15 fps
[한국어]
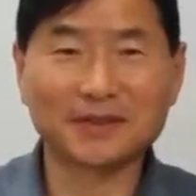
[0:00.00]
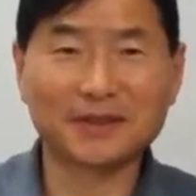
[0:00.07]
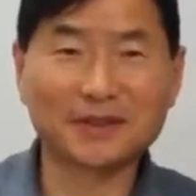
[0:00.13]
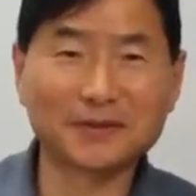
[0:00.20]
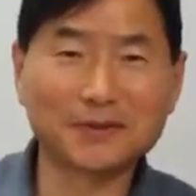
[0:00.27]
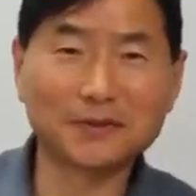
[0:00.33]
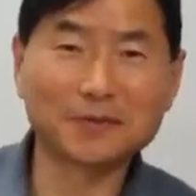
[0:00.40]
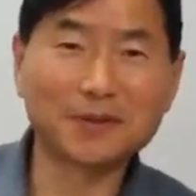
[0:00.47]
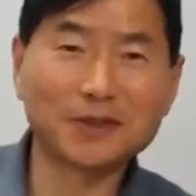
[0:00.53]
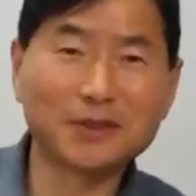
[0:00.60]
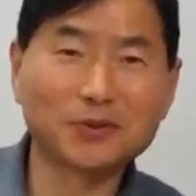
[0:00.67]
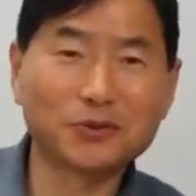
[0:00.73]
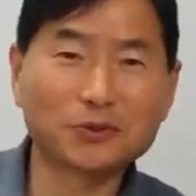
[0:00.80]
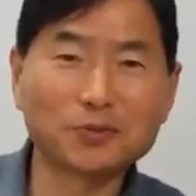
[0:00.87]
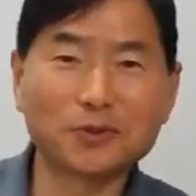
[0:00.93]
지느미 어,
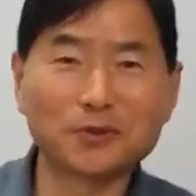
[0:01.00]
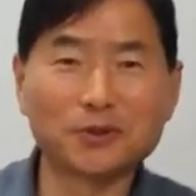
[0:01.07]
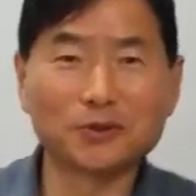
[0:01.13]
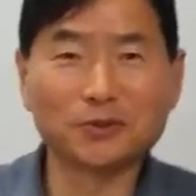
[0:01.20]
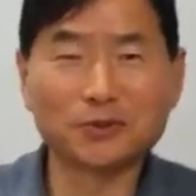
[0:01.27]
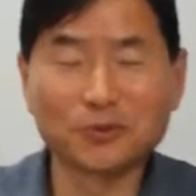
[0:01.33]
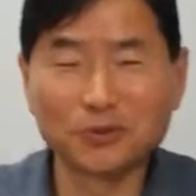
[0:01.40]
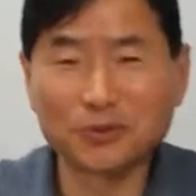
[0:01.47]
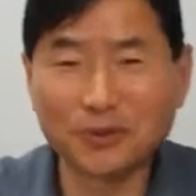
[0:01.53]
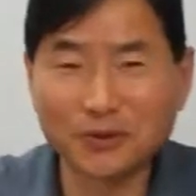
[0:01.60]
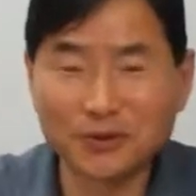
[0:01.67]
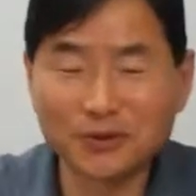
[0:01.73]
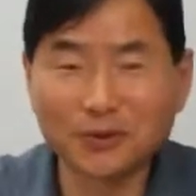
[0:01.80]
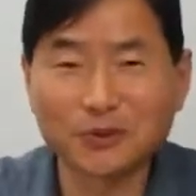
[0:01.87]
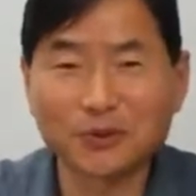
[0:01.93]
휴먼 연구소
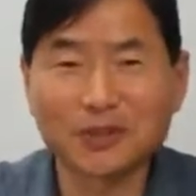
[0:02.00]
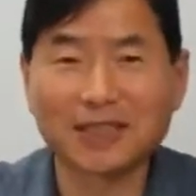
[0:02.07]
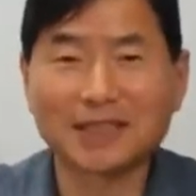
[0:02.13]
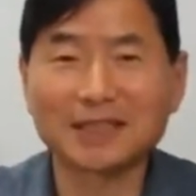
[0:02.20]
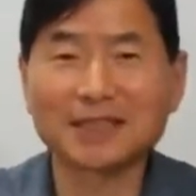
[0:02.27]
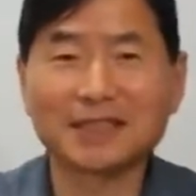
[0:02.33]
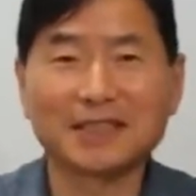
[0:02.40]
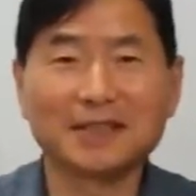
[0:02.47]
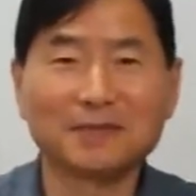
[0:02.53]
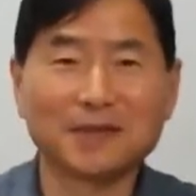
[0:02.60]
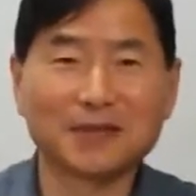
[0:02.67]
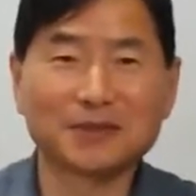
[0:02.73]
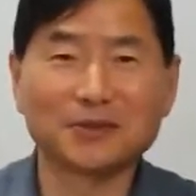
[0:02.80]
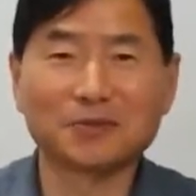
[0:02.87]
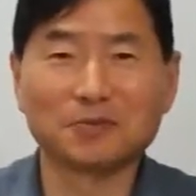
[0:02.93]
소장
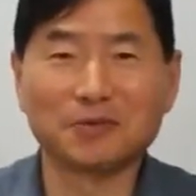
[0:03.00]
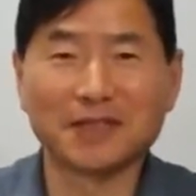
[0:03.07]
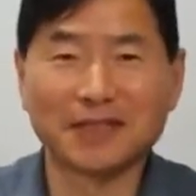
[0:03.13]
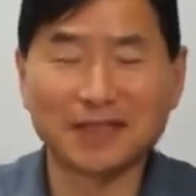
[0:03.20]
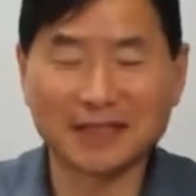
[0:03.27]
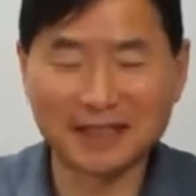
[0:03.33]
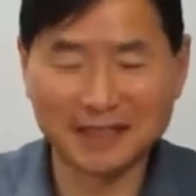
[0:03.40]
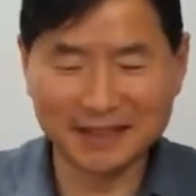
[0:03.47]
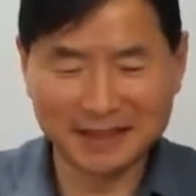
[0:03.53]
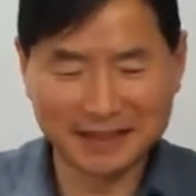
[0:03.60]
김한수입니다.